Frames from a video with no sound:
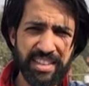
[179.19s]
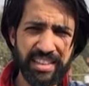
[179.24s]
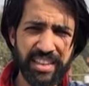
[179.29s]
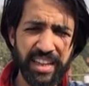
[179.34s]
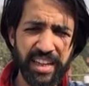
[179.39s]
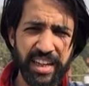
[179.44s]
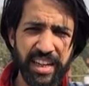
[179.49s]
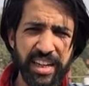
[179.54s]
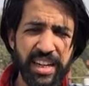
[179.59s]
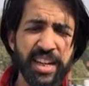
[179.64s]

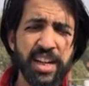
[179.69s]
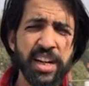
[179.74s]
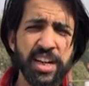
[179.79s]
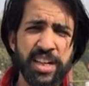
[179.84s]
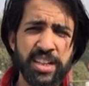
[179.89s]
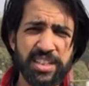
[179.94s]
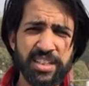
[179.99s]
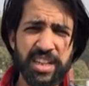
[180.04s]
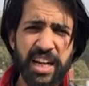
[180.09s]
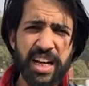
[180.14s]
सकते हैं
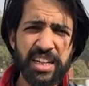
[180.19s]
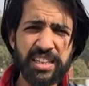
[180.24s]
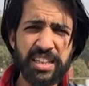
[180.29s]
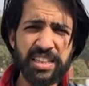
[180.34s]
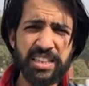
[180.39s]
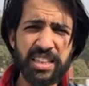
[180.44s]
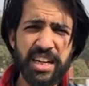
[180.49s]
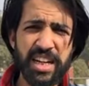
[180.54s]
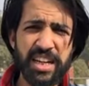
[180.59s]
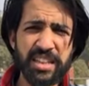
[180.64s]
साथ
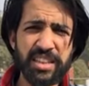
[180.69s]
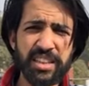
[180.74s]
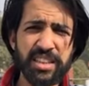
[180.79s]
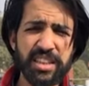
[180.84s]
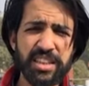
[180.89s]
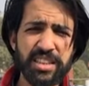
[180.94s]
ही साथ